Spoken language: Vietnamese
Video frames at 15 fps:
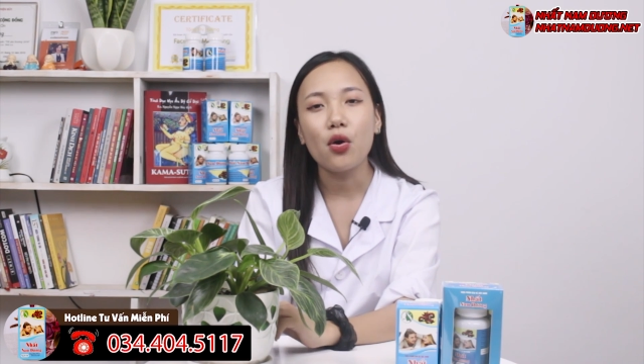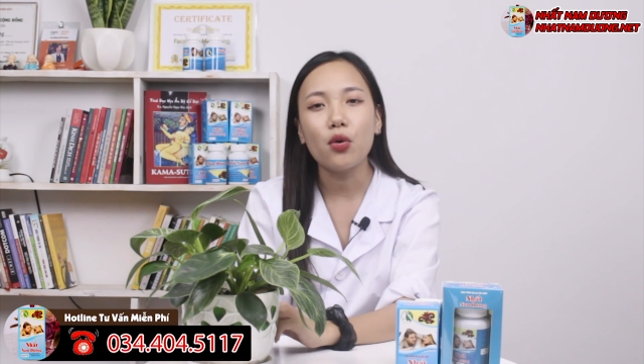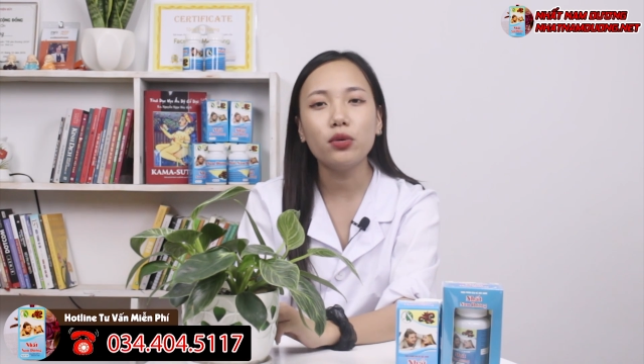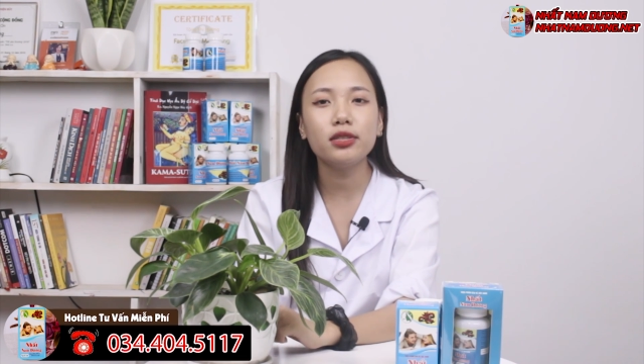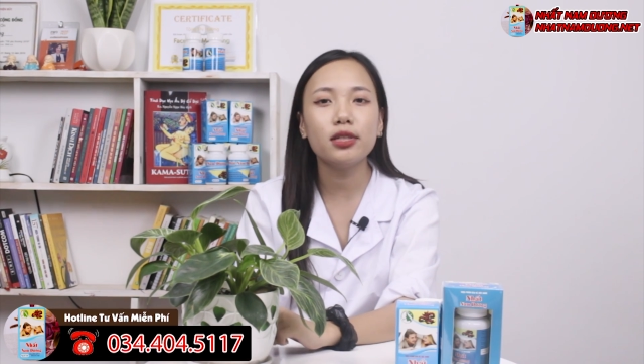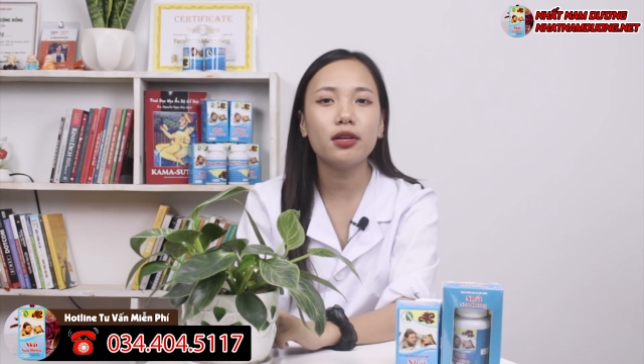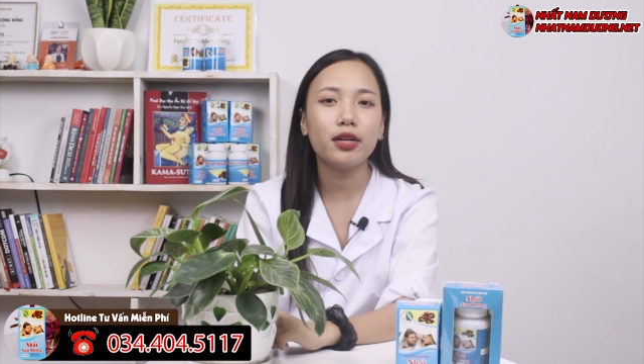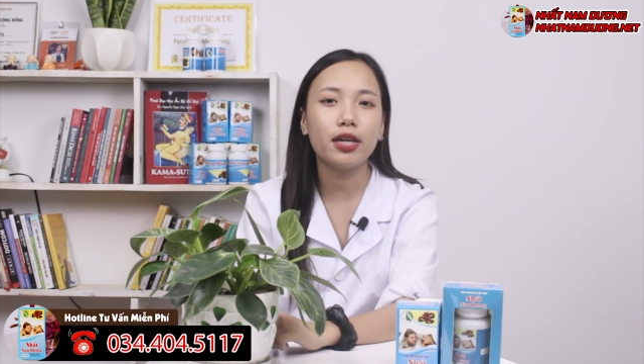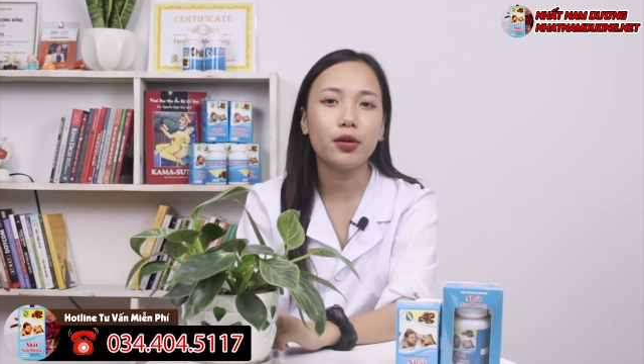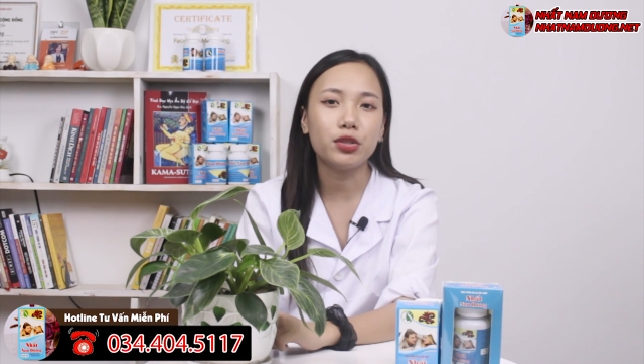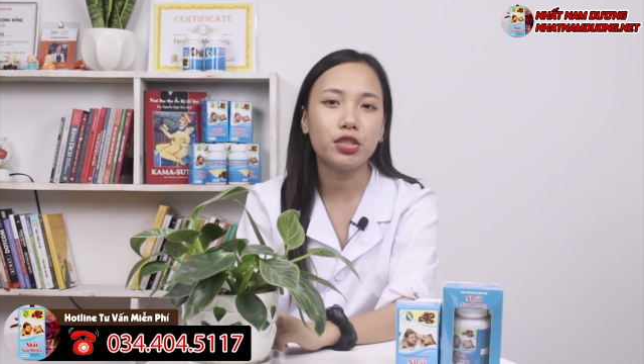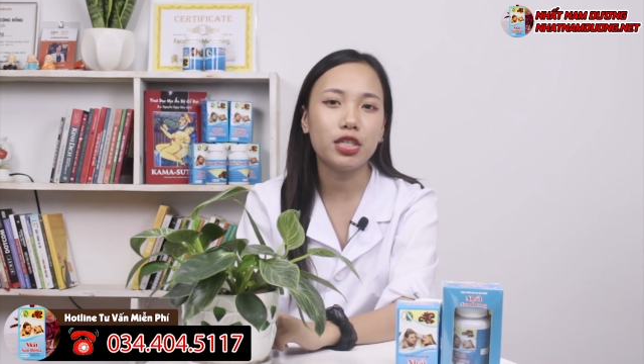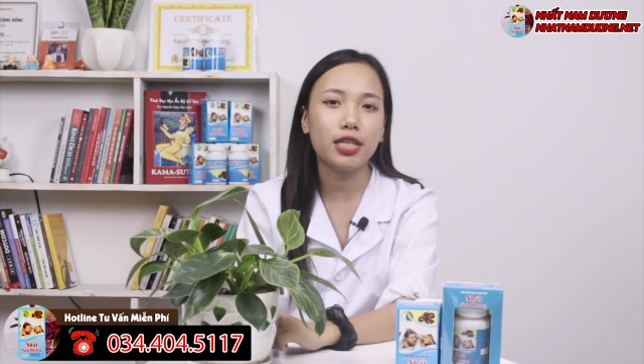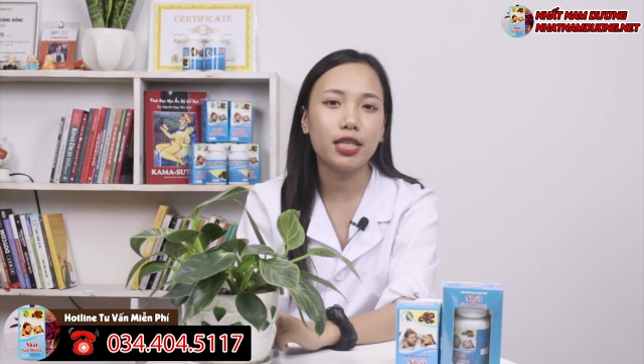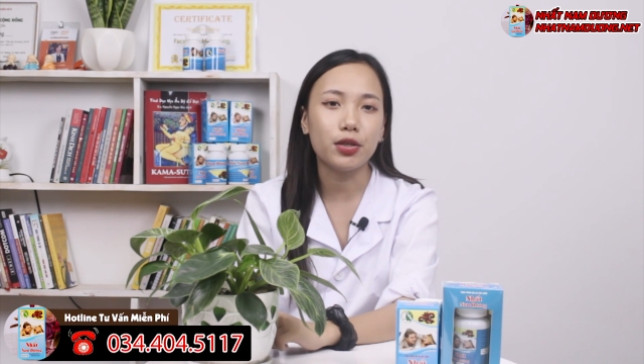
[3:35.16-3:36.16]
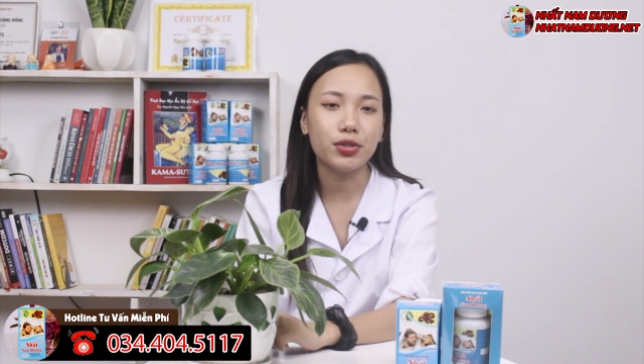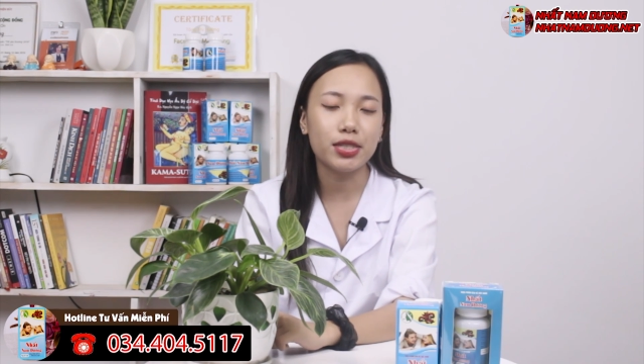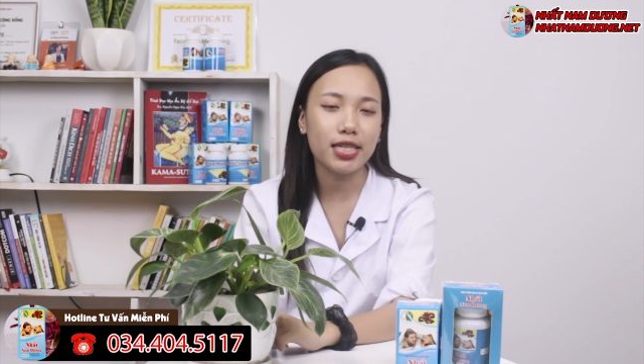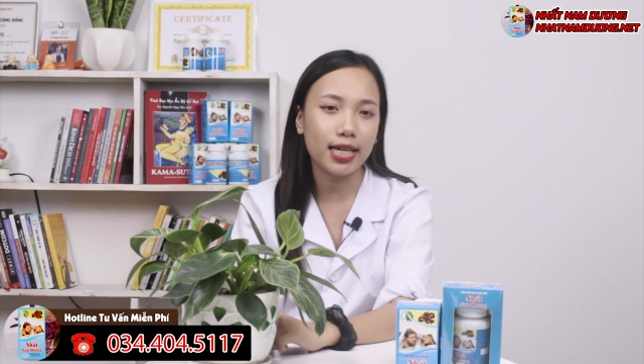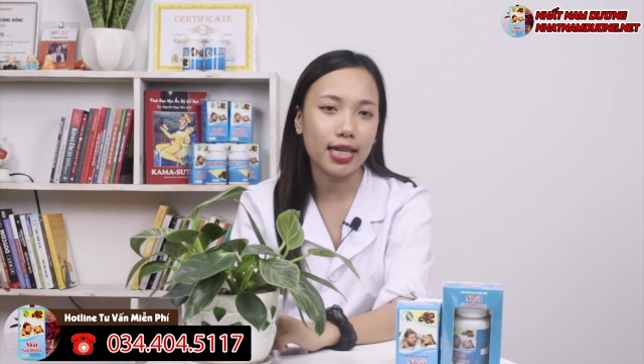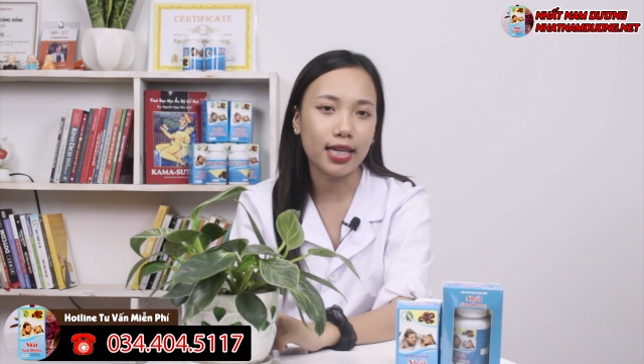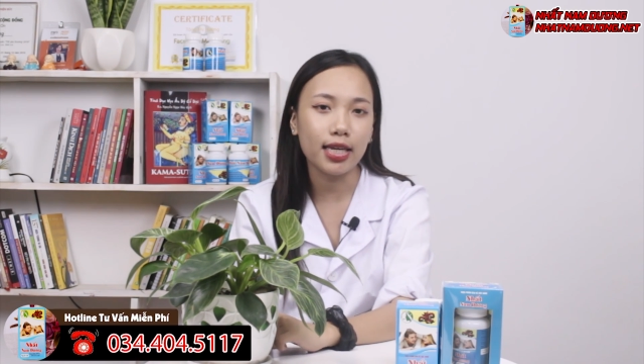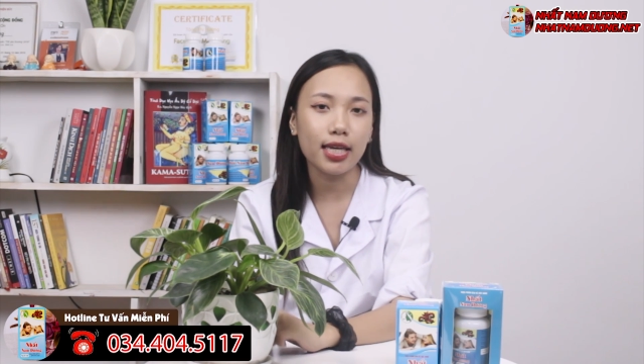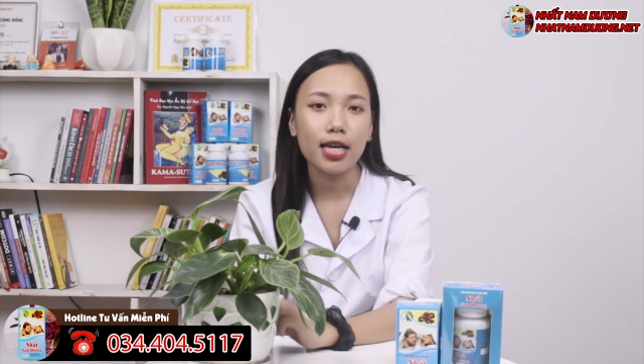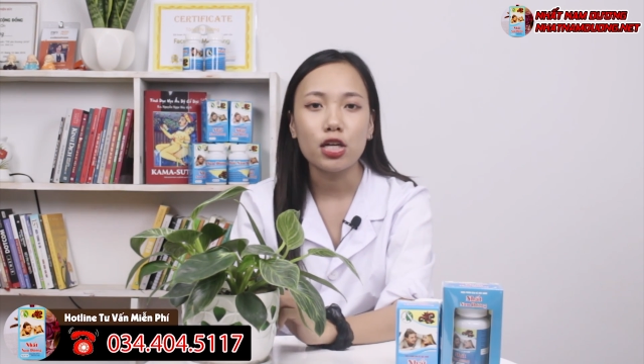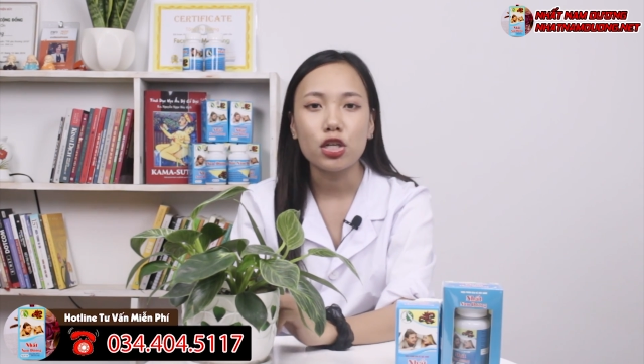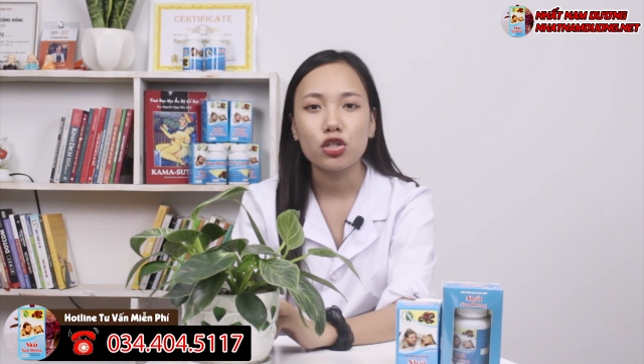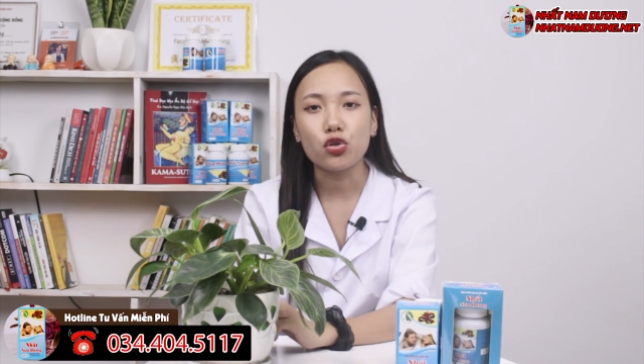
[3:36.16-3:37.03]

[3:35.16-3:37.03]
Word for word: hỗ trợ điều trị yếu sinh lý,